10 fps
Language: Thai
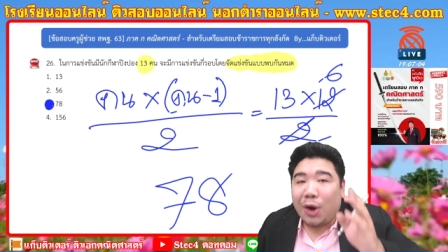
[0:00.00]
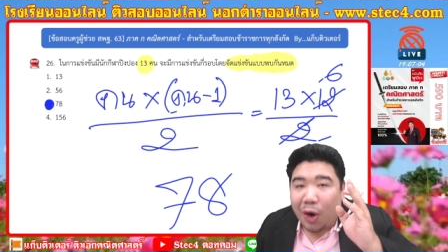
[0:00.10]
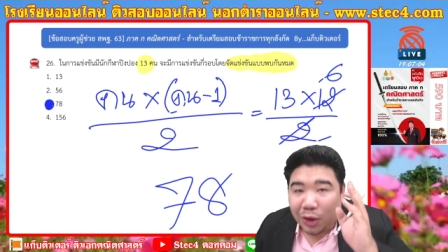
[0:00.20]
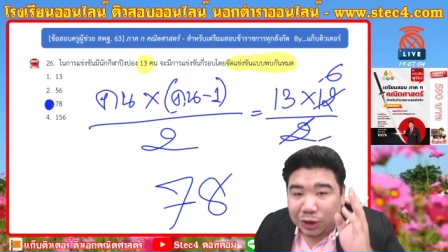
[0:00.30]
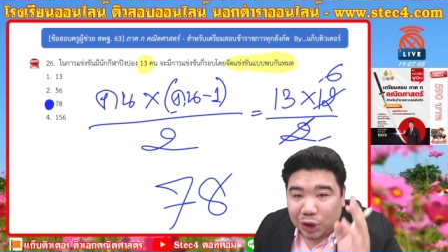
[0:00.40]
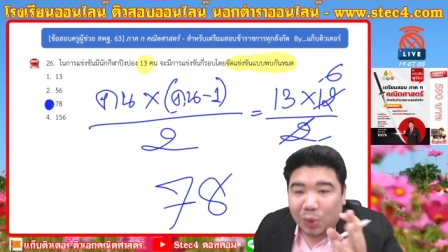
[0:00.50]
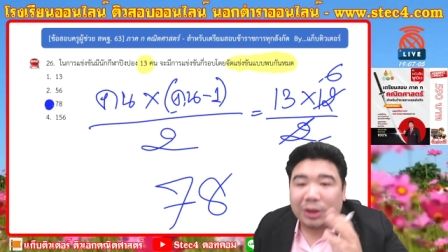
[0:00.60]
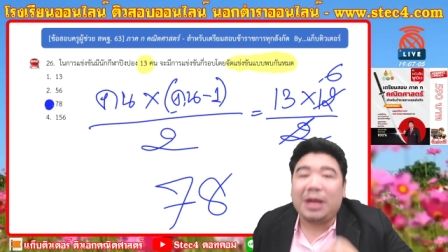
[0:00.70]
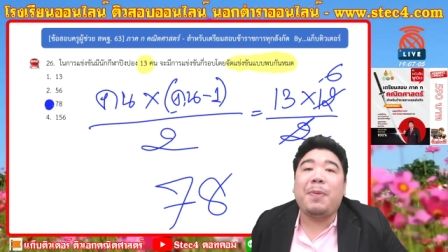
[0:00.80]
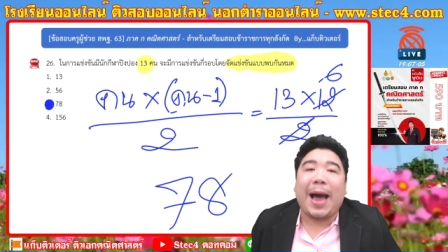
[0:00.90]
ของโจท
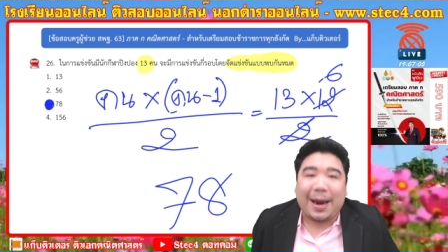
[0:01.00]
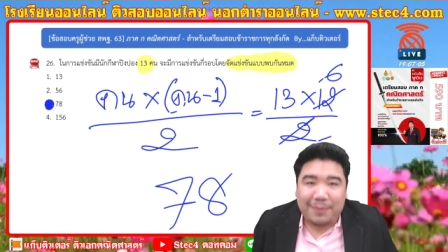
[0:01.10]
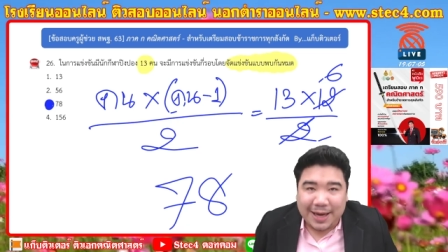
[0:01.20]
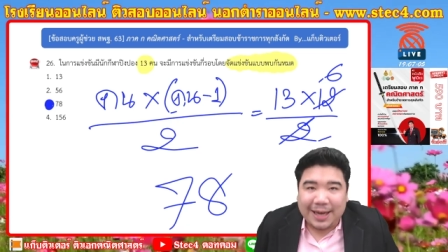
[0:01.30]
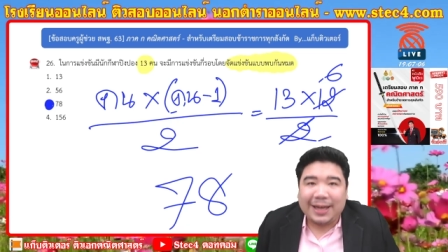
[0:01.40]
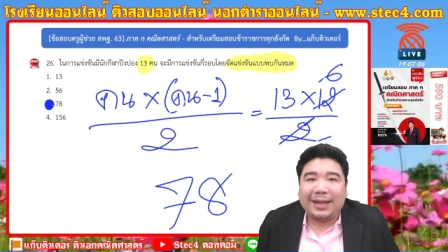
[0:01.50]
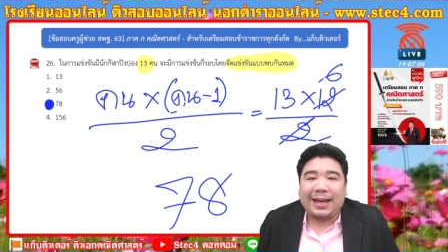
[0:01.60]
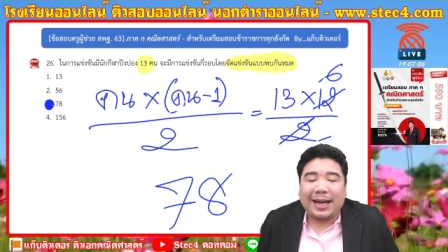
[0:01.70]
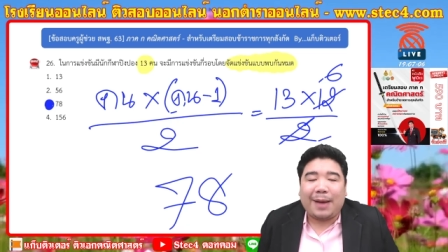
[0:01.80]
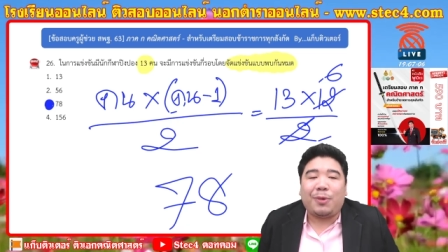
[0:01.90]
ย์ที่ผ่านมา
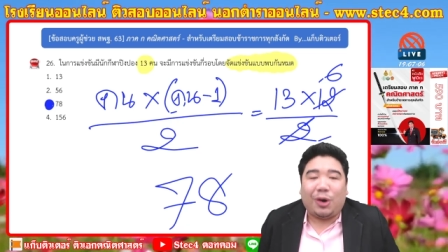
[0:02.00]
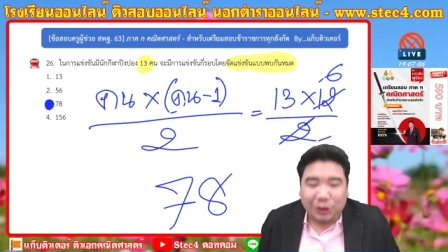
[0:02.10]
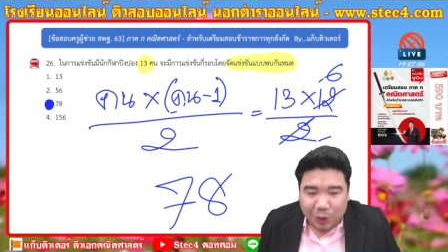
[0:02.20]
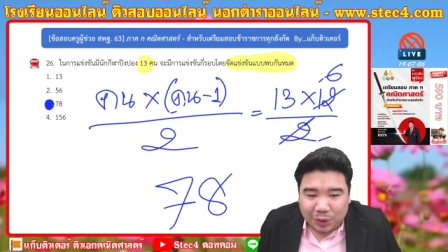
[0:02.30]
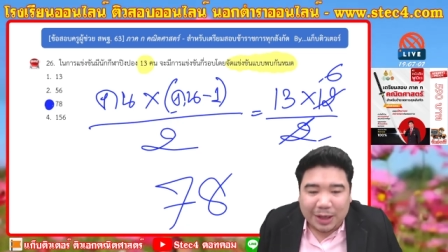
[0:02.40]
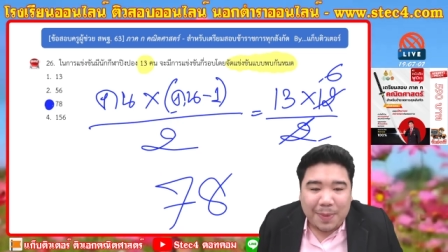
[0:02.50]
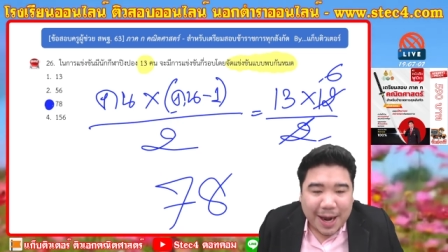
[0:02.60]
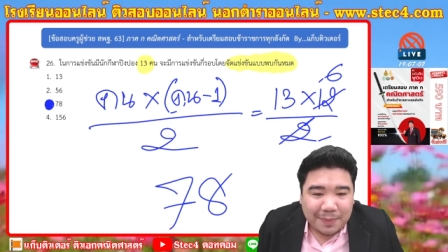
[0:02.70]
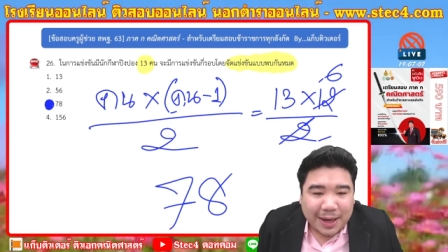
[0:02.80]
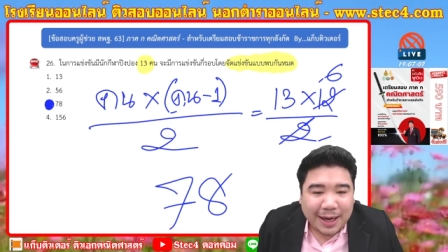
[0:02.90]
นะครับ ของโจทย์ที่
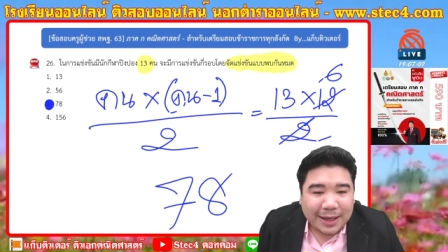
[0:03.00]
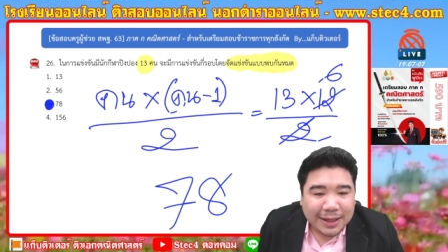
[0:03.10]
ผ่านมา